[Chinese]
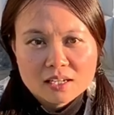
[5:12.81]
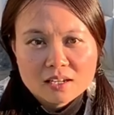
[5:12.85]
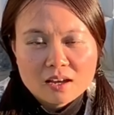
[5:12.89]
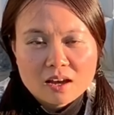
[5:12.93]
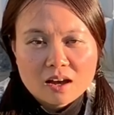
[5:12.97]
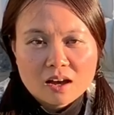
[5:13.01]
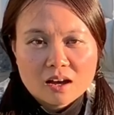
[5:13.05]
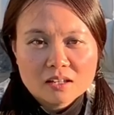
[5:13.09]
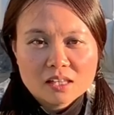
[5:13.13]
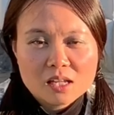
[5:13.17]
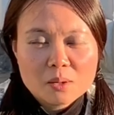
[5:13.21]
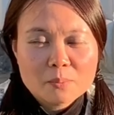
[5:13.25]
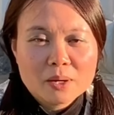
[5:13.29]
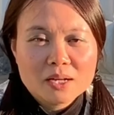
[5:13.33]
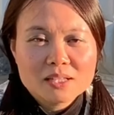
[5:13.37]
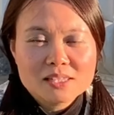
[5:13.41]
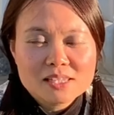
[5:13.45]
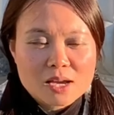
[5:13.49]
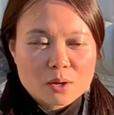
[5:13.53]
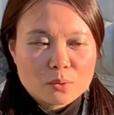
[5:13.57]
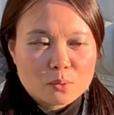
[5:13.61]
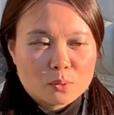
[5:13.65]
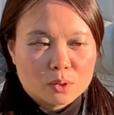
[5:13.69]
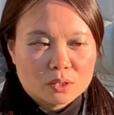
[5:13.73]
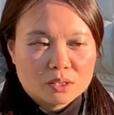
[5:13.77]
啊，那么
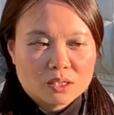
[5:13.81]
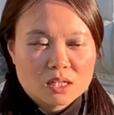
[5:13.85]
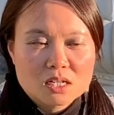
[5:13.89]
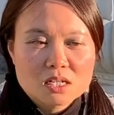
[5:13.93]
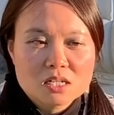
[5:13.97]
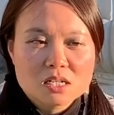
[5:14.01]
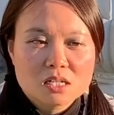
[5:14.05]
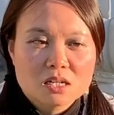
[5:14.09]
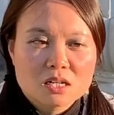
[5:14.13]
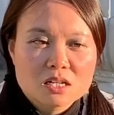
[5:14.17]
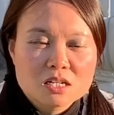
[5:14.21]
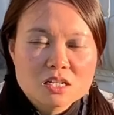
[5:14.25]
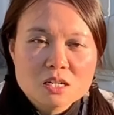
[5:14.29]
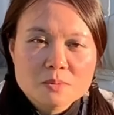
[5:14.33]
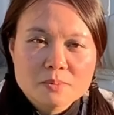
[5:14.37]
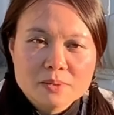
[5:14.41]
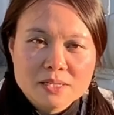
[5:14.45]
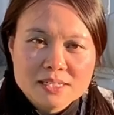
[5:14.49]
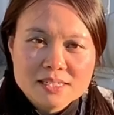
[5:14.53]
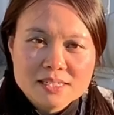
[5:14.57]
在我的这个视频